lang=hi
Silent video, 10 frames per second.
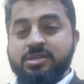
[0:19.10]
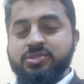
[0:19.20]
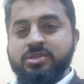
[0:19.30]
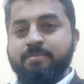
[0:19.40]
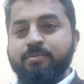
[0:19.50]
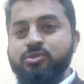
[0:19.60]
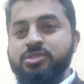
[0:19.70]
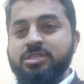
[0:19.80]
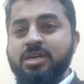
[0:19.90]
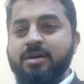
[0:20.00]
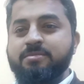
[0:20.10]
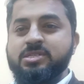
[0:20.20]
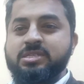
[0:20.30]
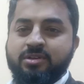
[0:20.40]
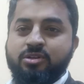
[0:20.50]
इसका प्रोसीजर हम
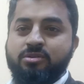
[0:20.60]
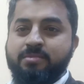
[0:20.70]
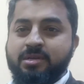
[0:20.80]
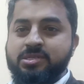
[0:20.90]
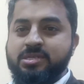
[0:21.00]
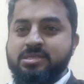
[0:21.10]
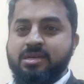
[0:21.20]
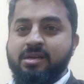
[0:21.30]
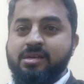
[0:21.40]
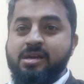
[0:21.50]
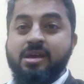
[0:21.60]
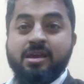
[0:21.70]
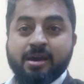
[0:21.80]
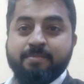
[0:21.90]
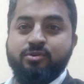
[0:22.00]
इस वीडियो में डिस्कस करेंगे कि
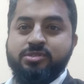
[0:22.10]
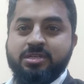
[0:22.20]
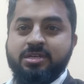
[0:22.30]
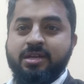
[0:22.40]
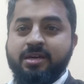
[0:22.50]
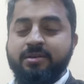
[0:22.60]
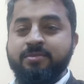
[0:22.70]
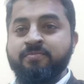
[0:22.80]
क्या प्रोसीजर है